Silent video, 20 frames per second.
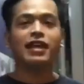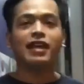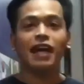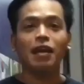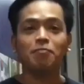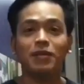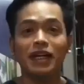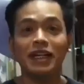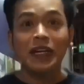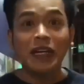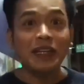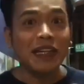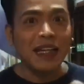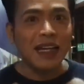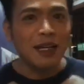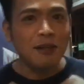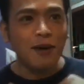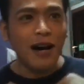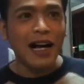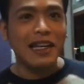Kapag
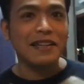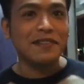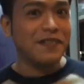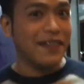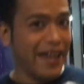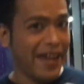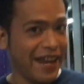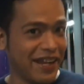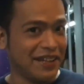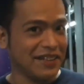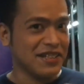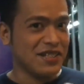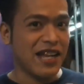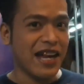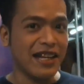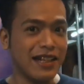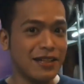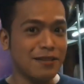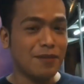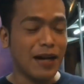critical wallet day,
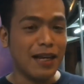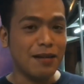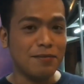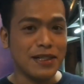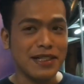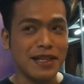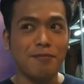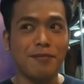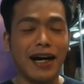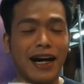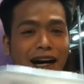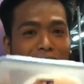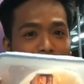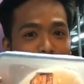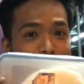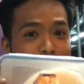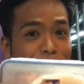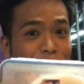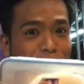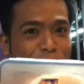saan na lumalabas ang mga
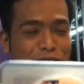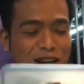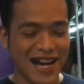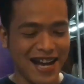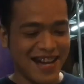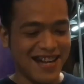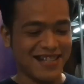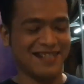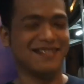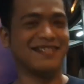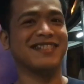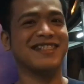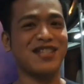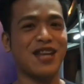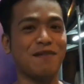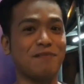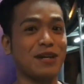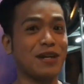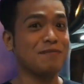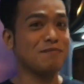baonan?
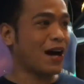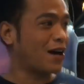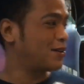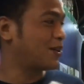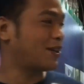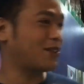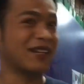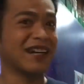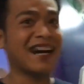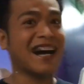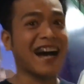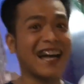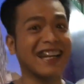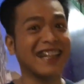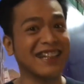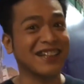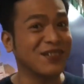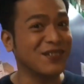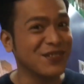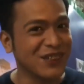Siyempre, nagbaon ako ng kanin
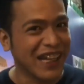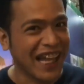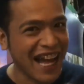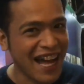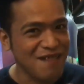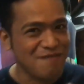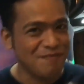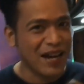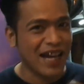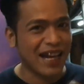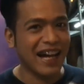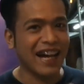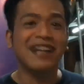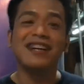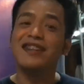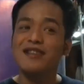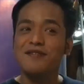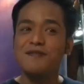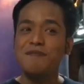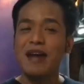at ulam para
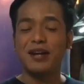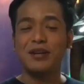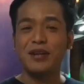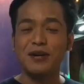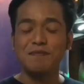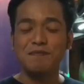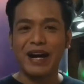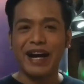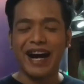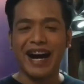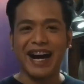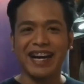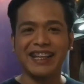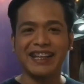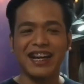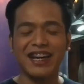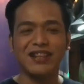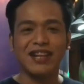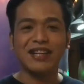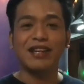meron pang kain
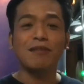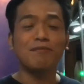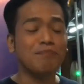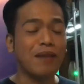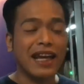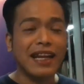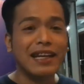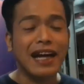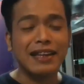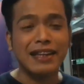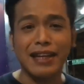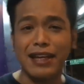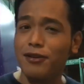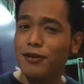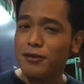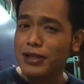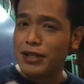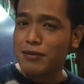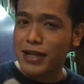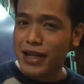ngayon. At ang pera natin ay
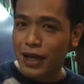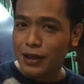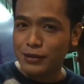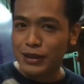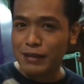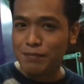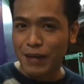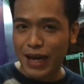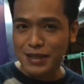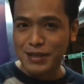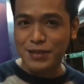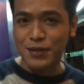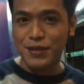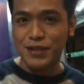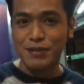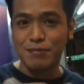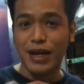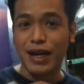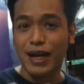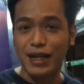only 100 pesos.
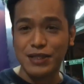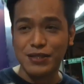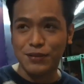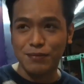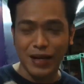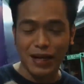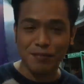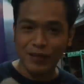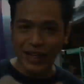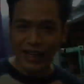Makakasurvive